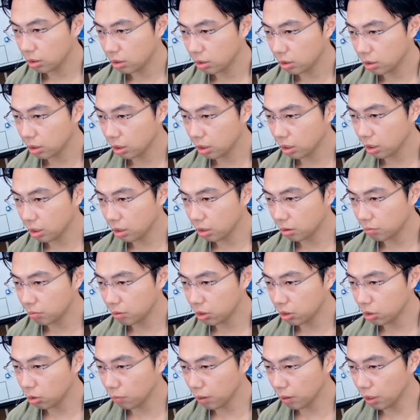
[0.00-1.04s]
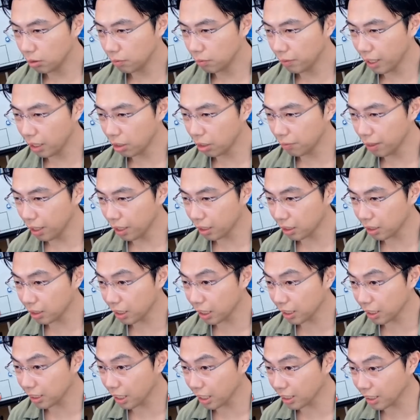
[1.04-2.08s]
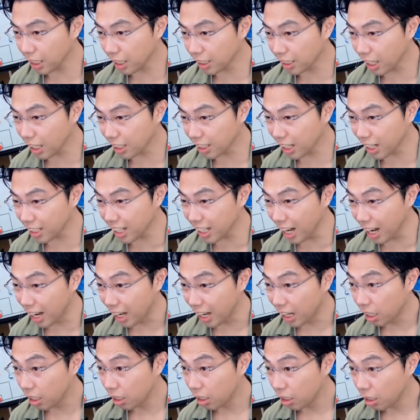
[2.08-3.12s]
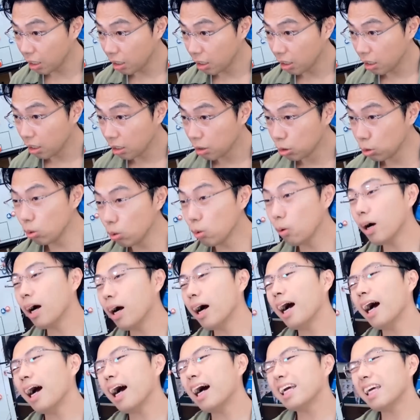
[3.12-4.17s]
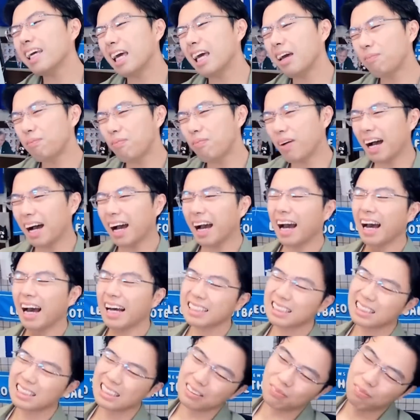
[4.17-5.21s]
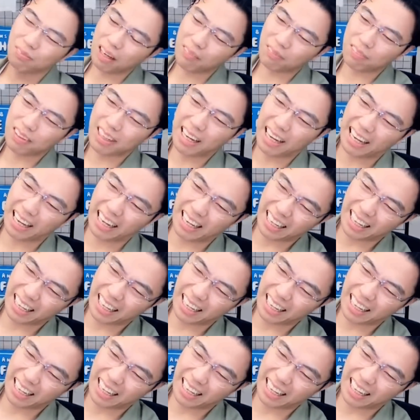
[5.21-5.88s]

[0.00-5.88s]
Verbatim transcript: さあ、三笘、うまい、きたきたきたきたきたきた、うわー、ケッパー、スーパープレー。い